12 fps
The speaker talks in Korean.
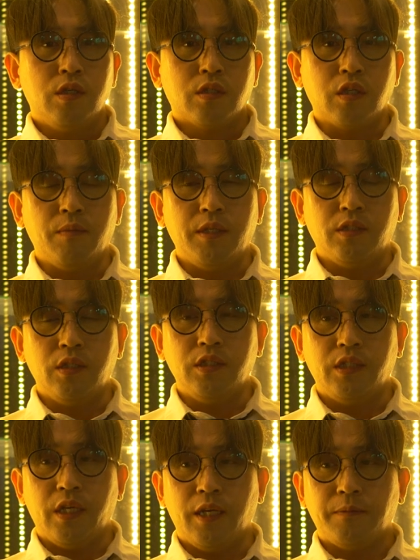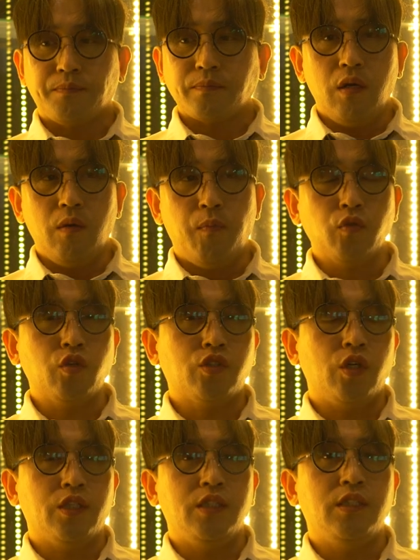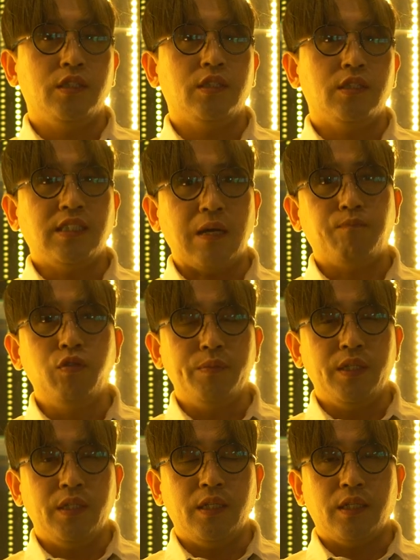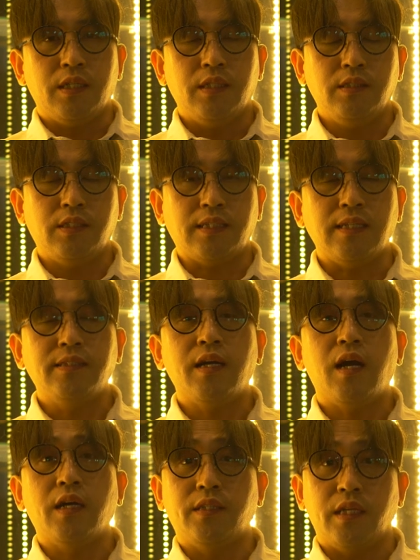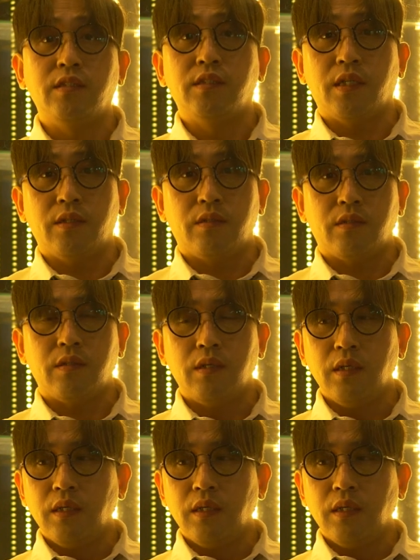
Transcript: 그러면서 이제 어, 본격적인 작품이 이제 탄생하게 됐는데요.